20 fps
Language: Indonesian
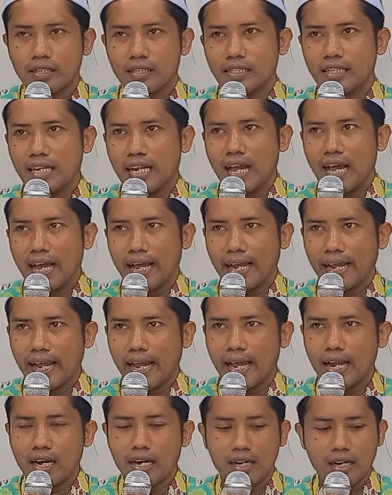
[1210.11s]

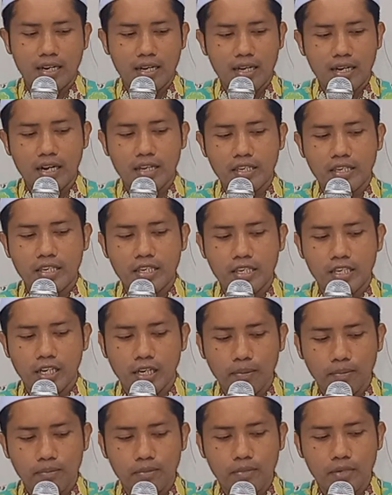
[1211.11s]
dilahir,
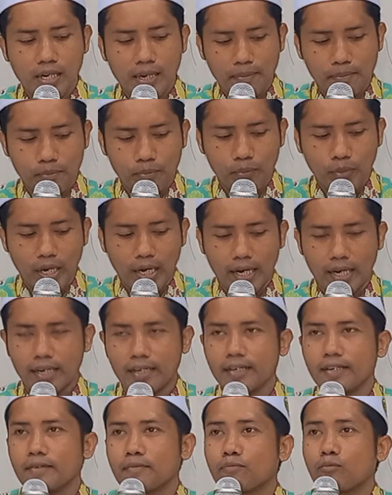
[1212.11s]
recep,
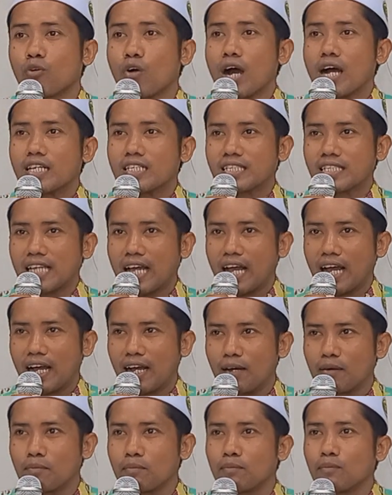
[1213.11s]
reba,
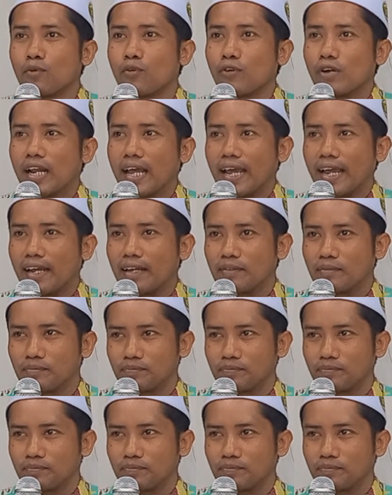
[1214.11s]
puasa mulai.